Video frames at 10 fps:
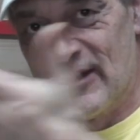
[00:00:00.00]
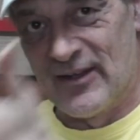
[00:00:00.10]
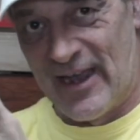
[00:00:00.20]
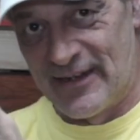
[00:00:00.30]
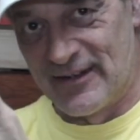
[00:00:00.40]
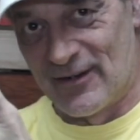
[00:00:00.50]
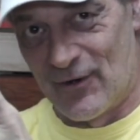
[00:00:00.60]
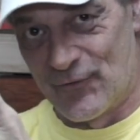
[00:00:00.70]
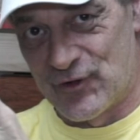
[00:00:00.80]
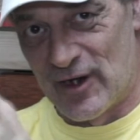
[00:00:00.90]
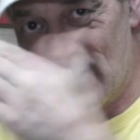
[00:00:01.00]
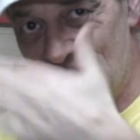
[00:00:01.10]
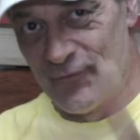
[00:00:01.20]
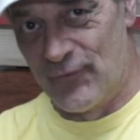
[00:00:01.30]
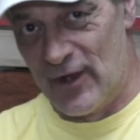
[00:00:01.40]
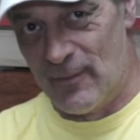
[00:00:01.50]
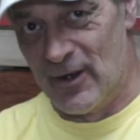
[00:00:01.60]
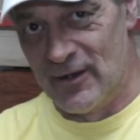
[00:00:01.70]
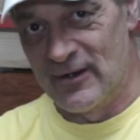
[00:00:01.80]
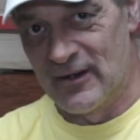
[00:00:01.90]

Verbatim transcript: Handy draufstelle, filme,